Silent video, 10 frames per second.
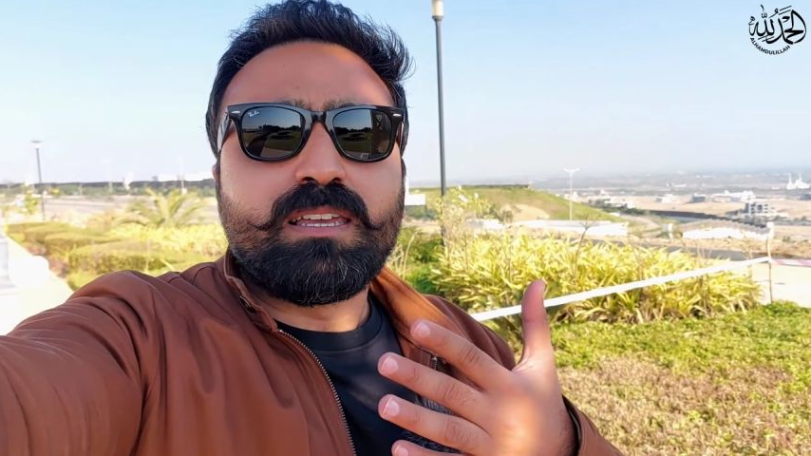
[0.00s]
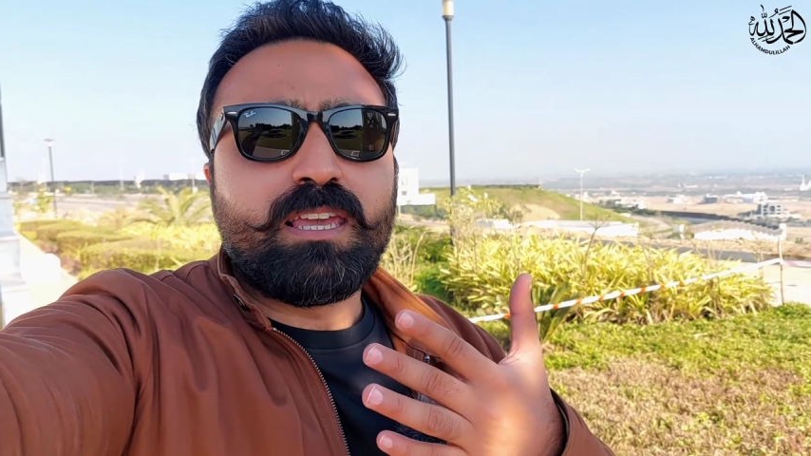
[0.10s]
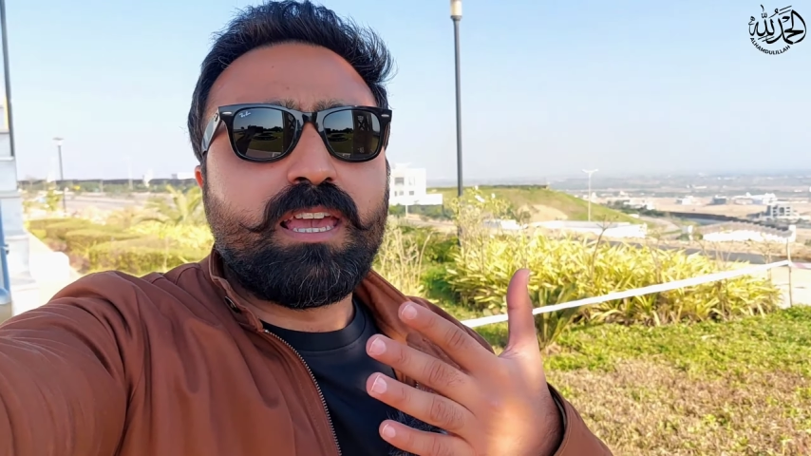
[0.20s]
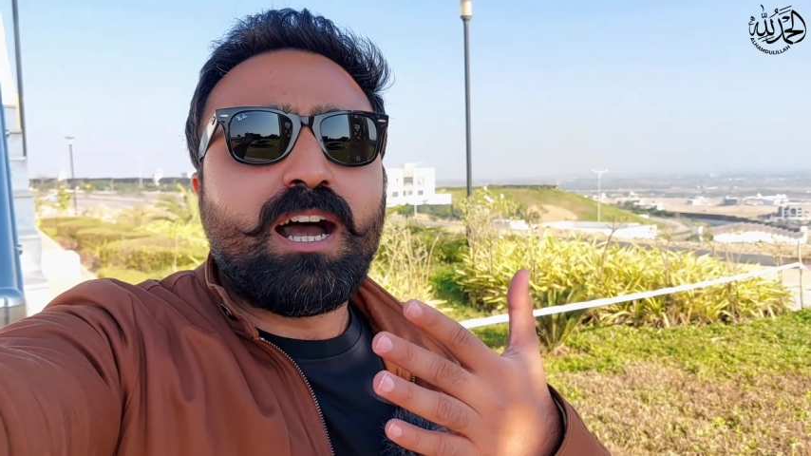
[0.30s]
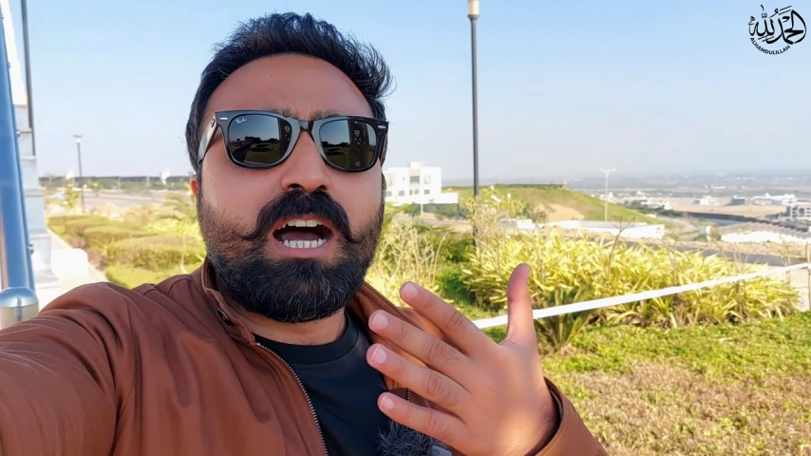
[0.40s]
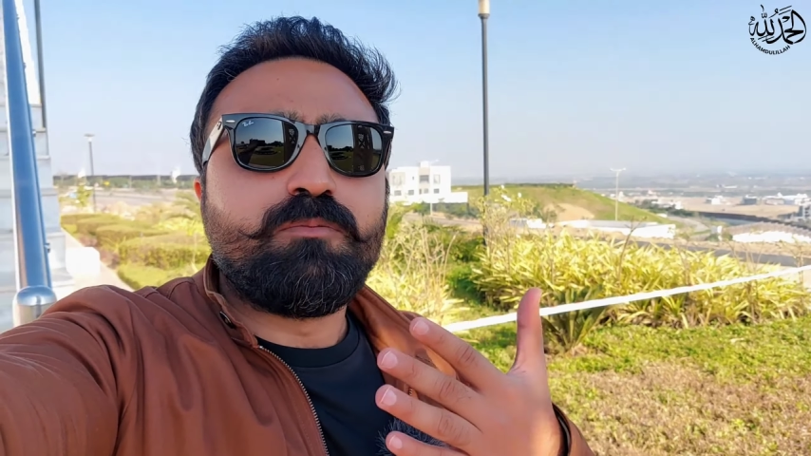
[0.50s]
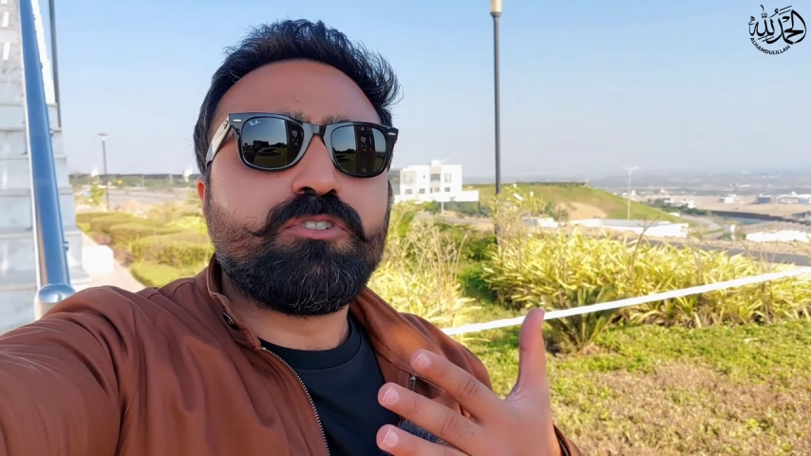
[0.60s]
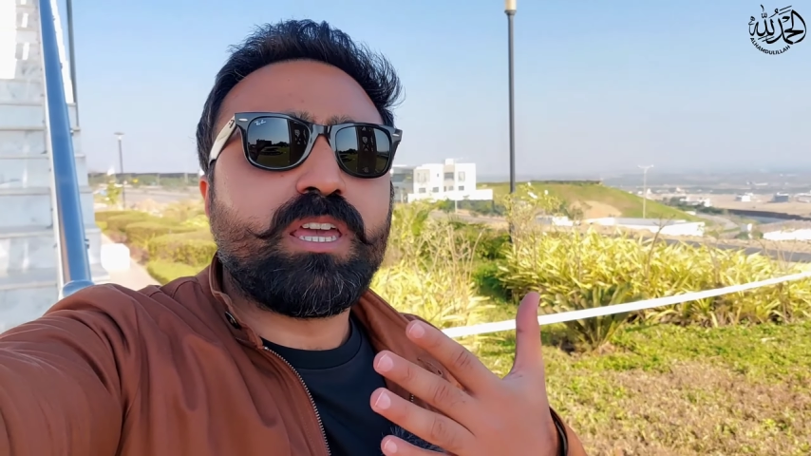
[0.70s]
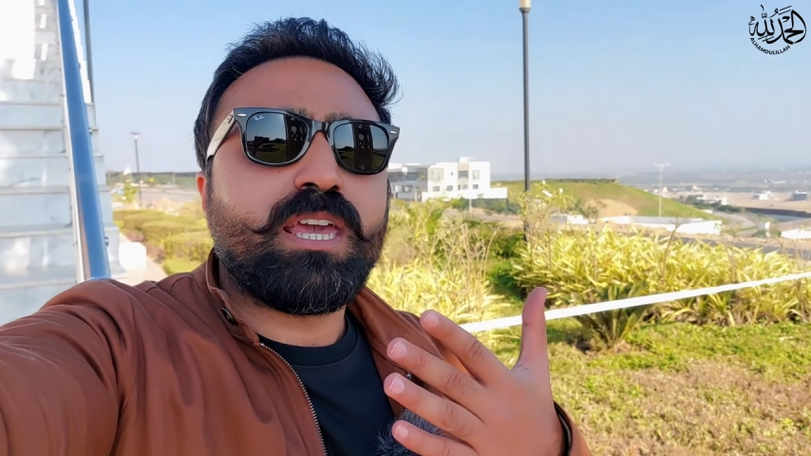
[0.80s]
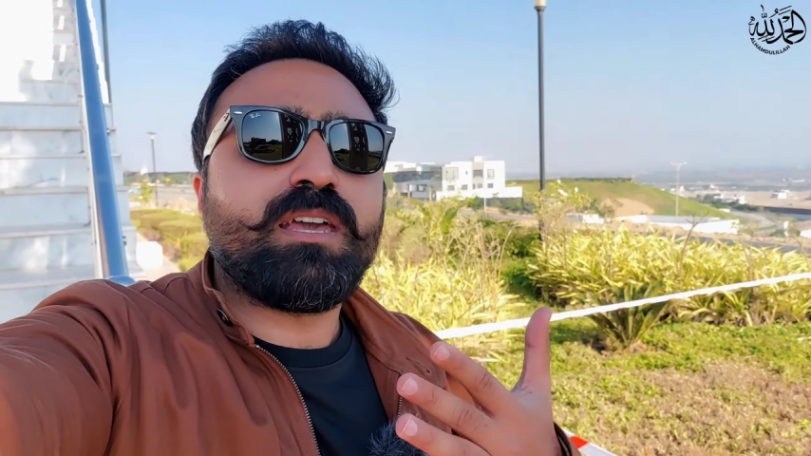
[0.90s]
कि आप
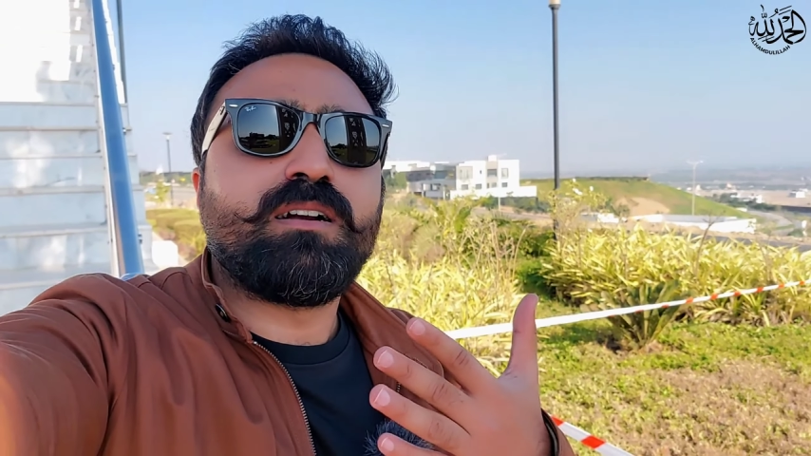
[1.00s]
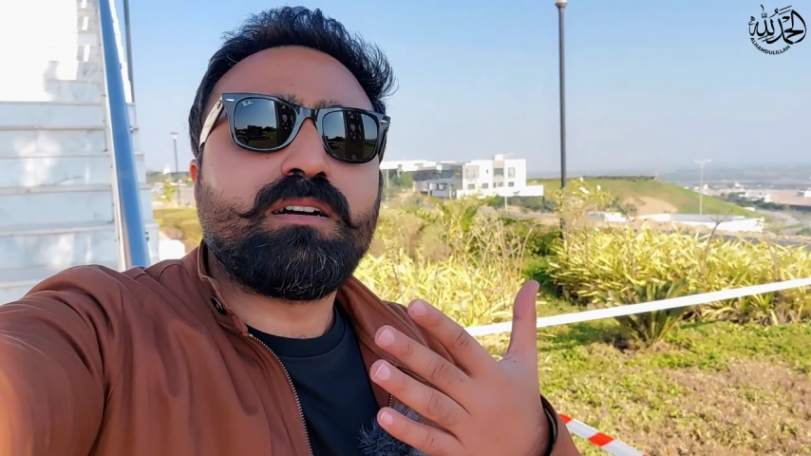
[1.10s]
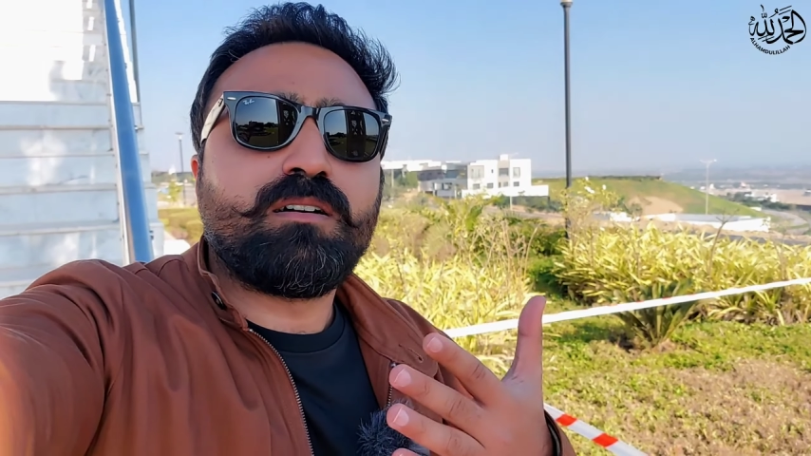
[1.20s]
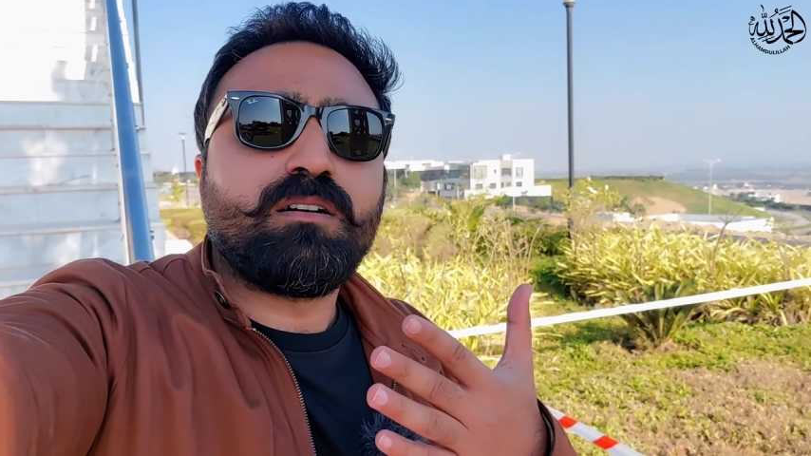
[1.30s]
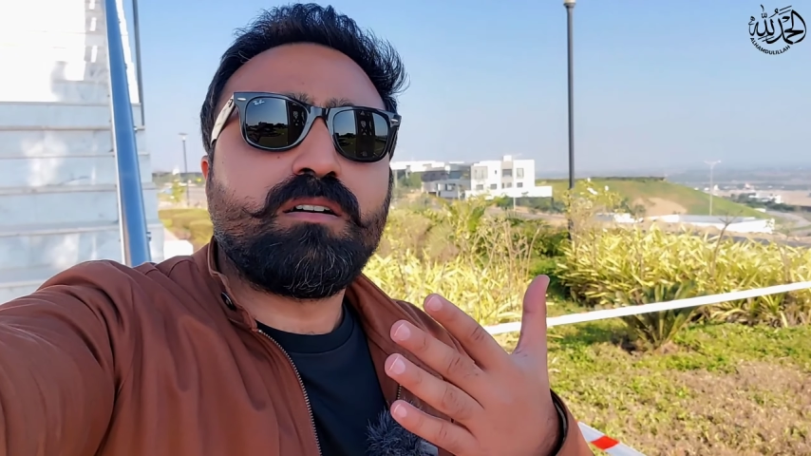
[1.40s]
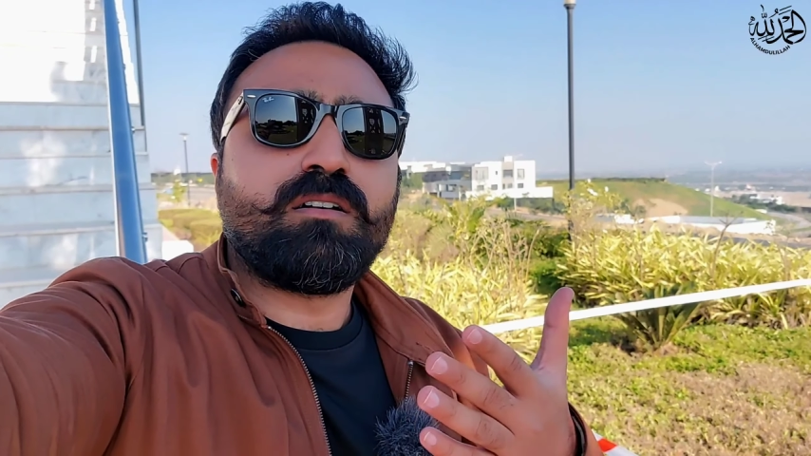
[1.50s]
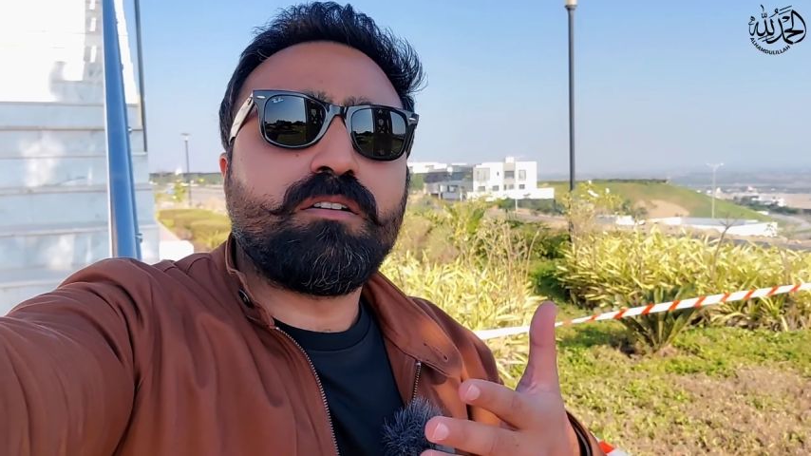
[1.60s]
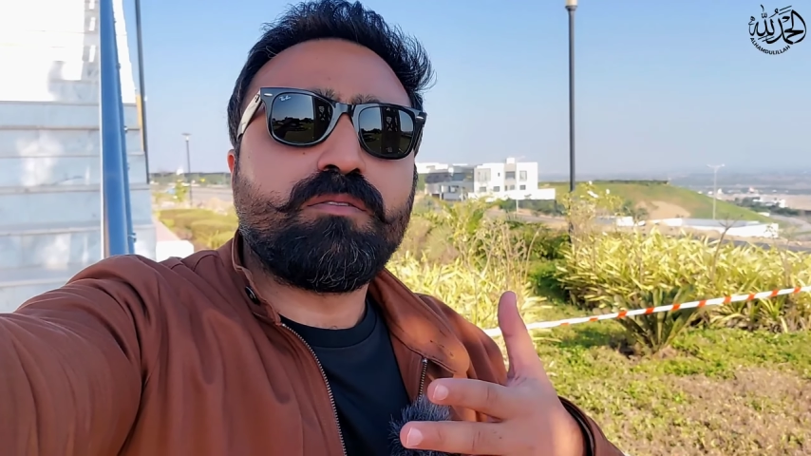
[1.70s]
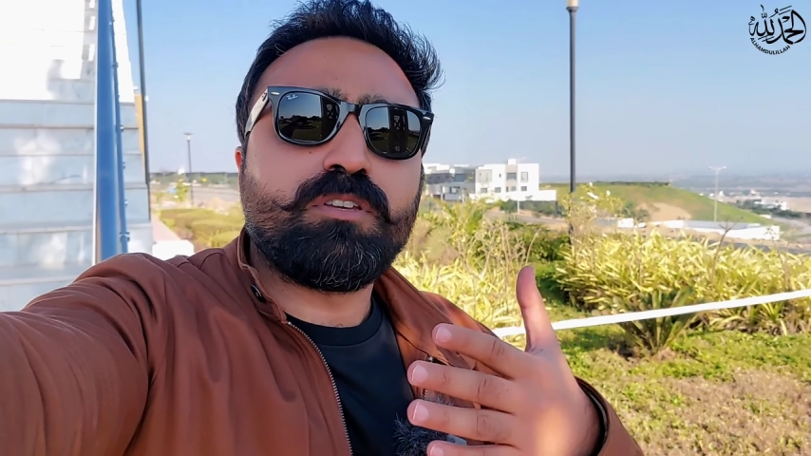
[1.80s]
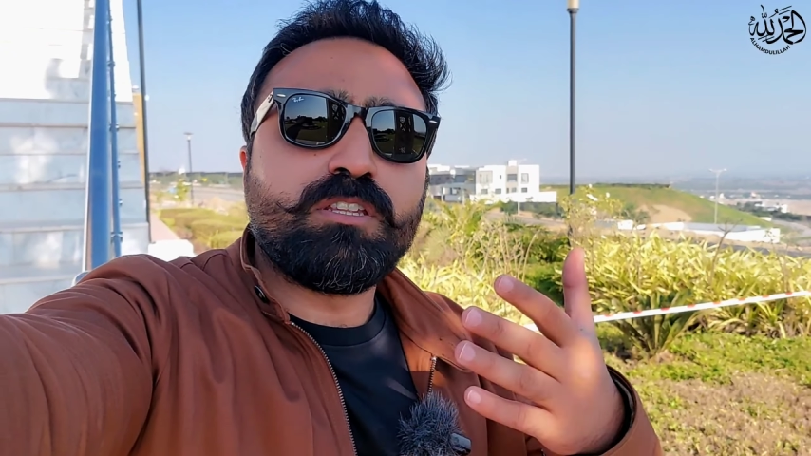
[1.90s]
जो है
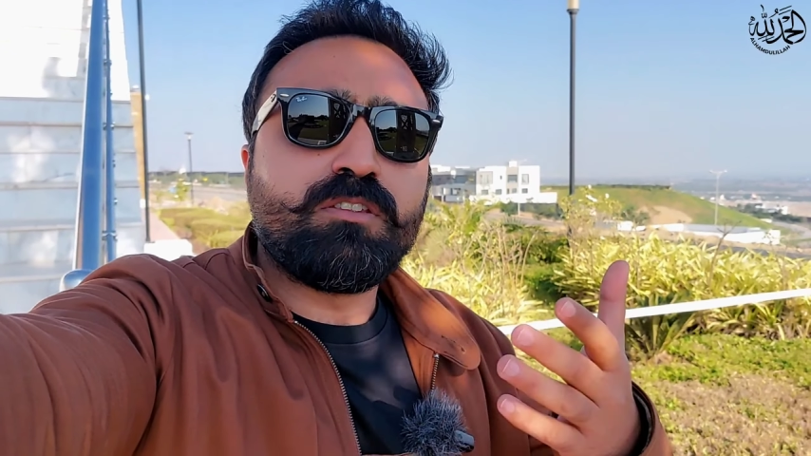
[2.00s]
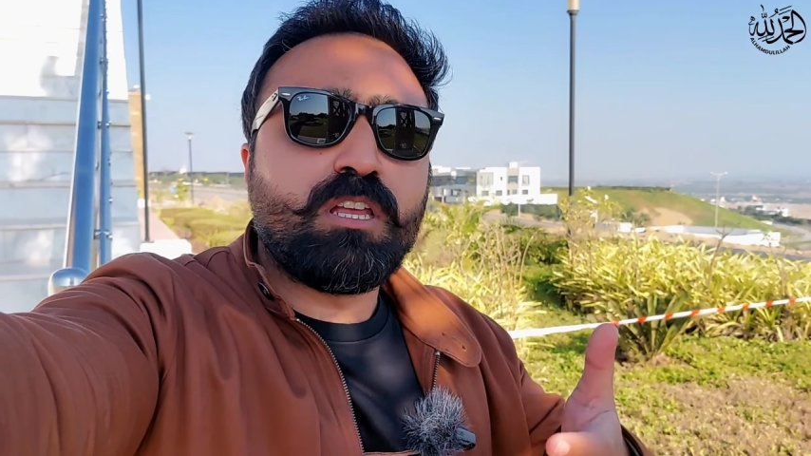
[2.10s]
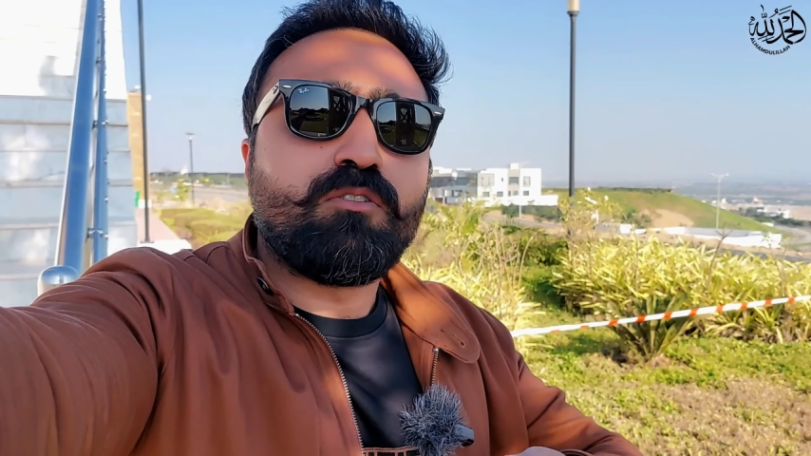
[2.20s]
इन